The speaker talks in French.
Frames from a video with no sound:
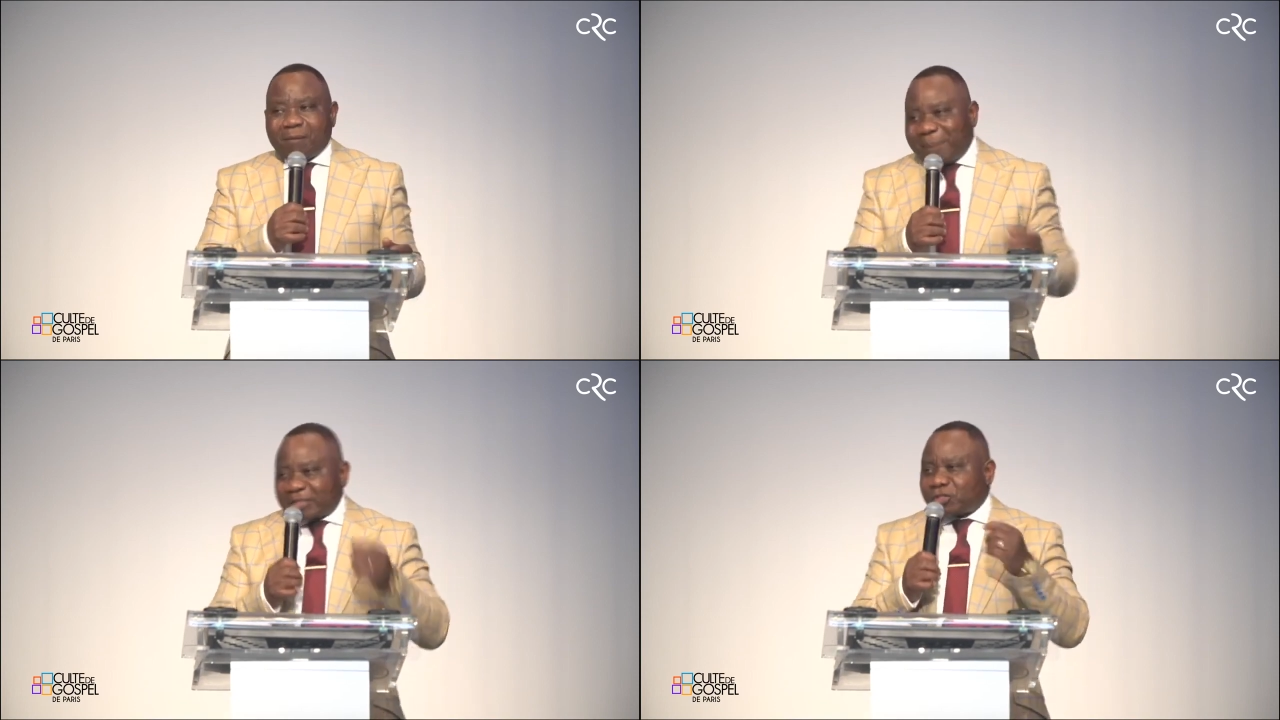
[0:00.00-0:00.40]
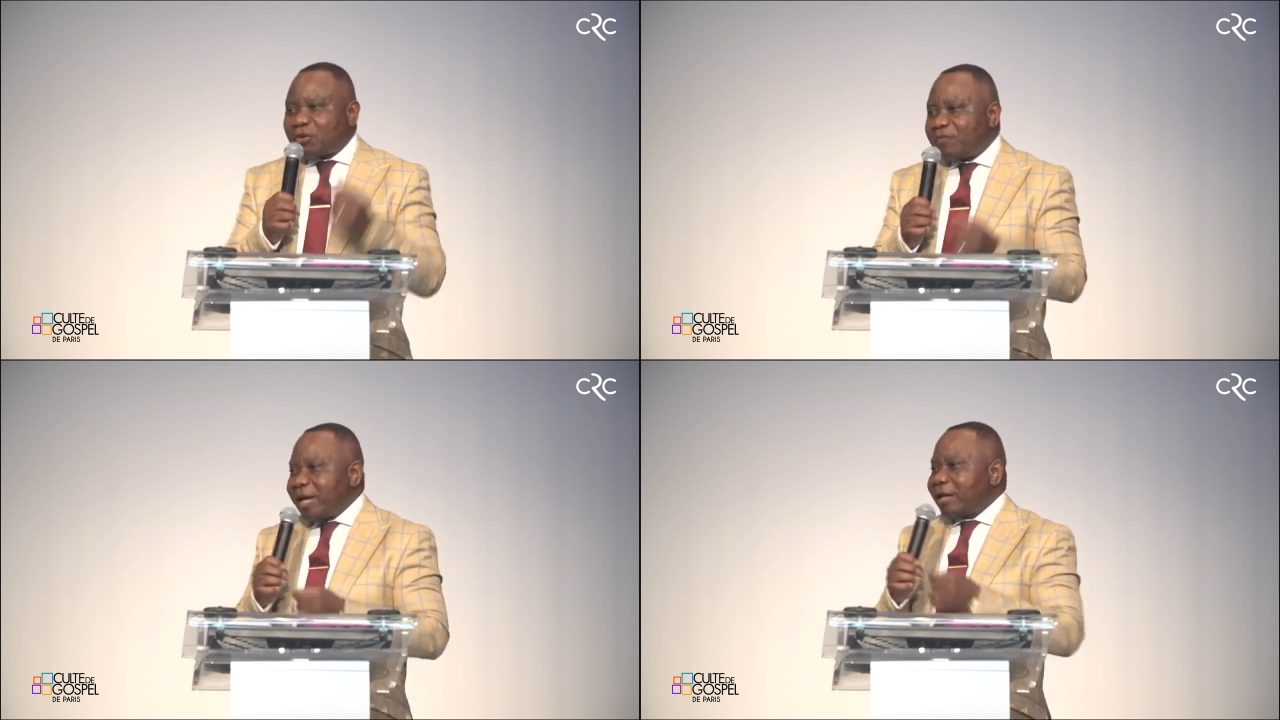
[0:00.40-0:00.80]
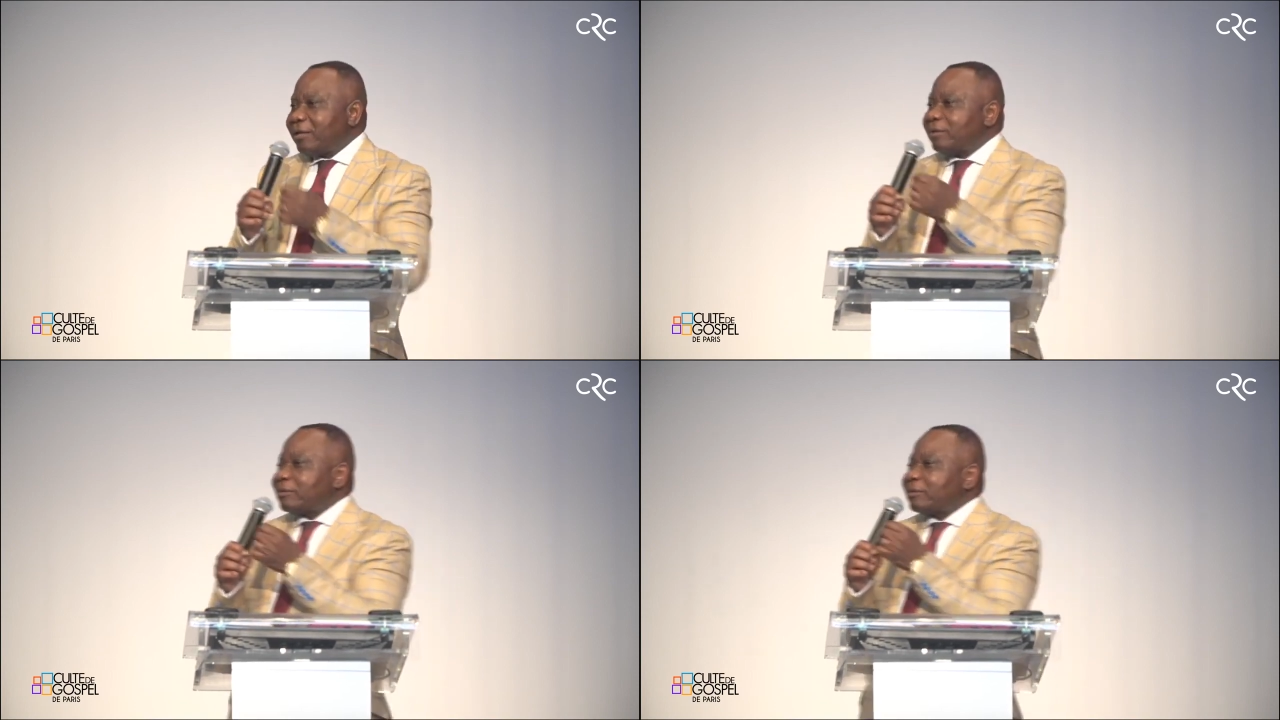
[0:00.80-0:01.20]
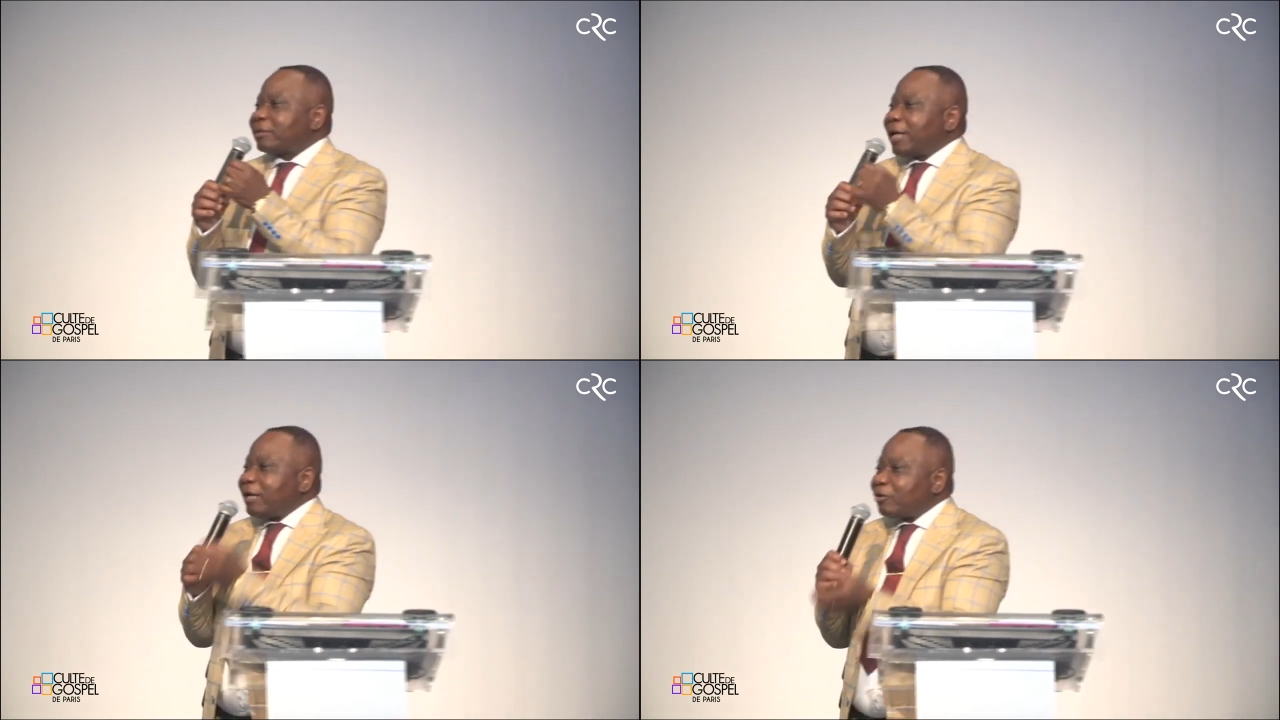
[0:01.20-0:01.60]
Pas sauver
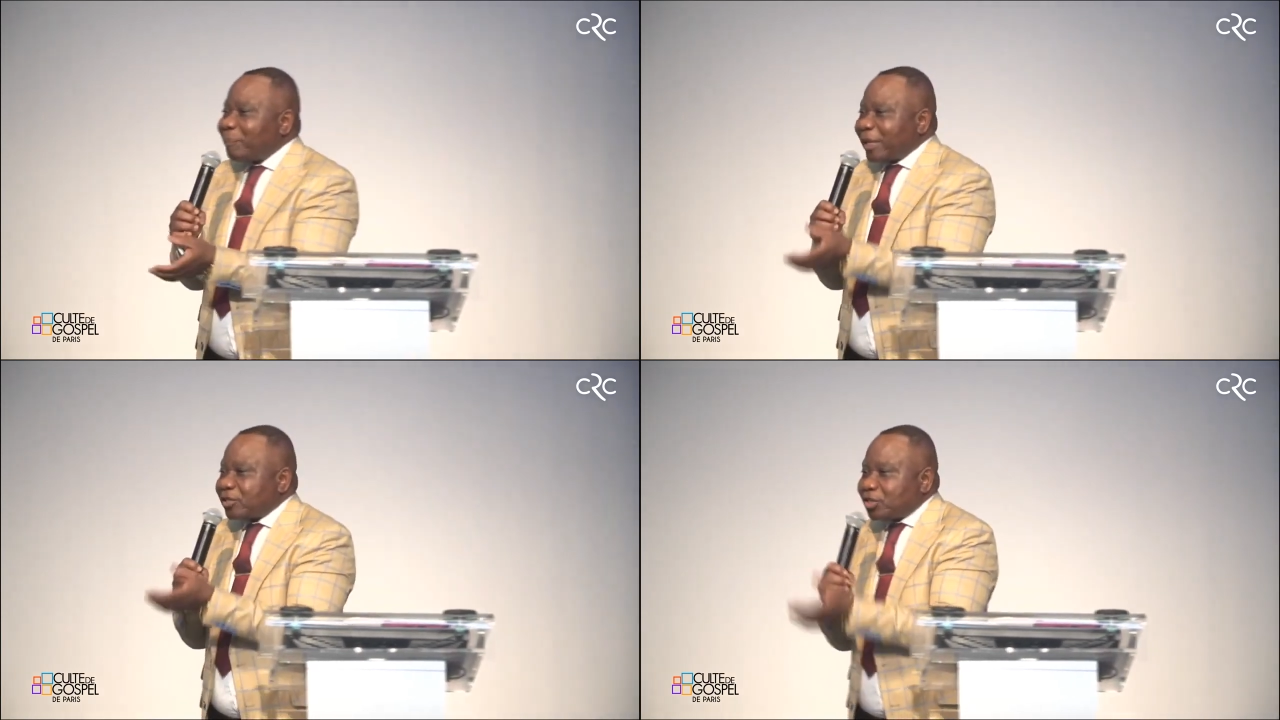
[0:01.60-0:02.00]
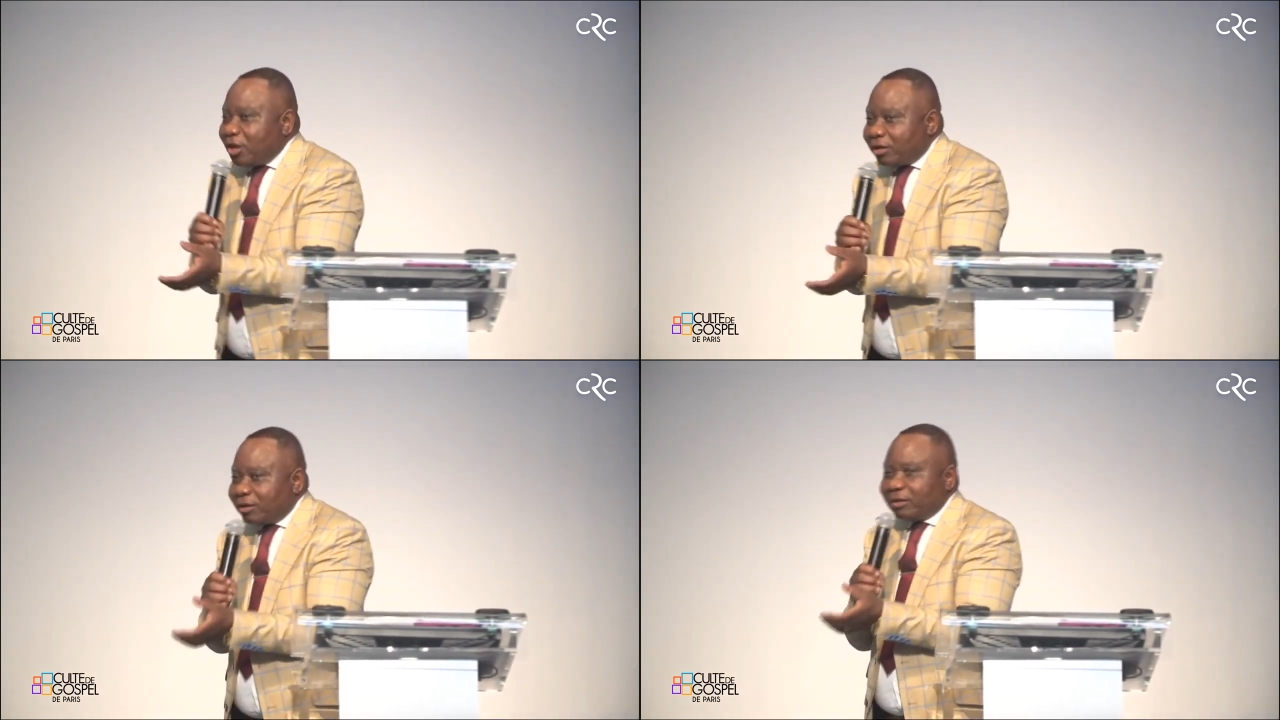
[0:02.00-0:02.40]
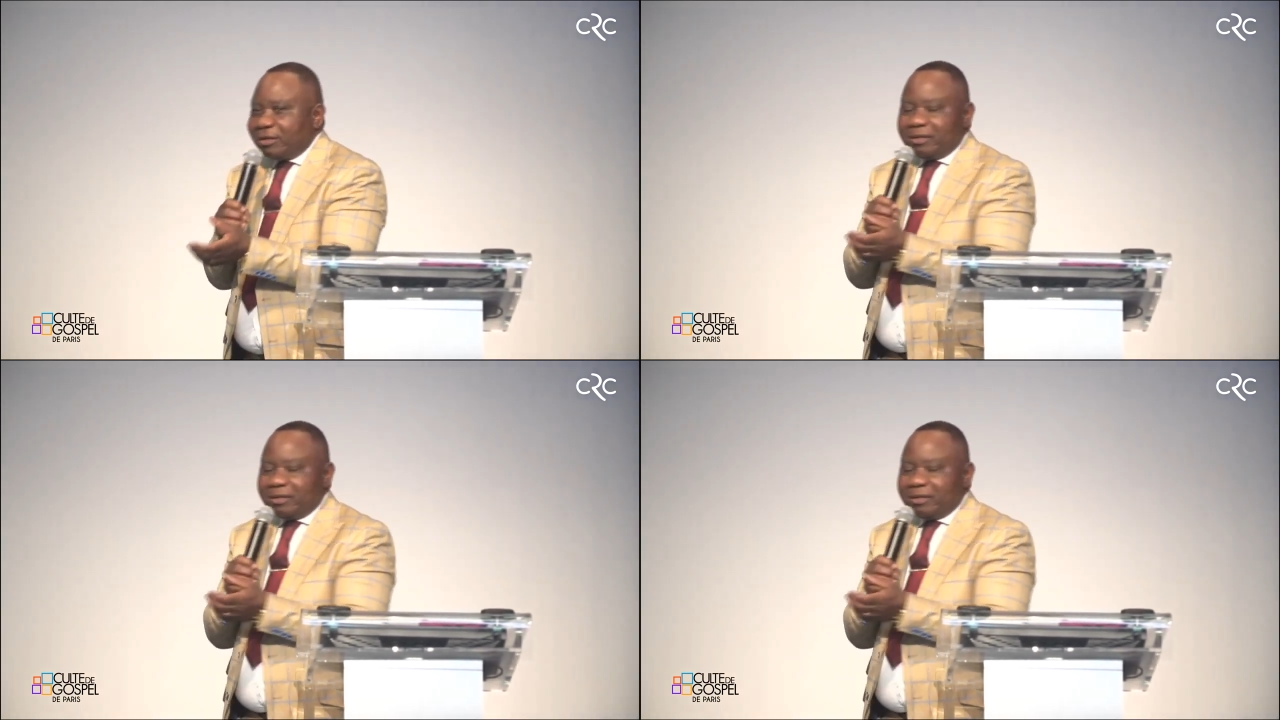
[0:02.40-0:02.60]
quelques personnes,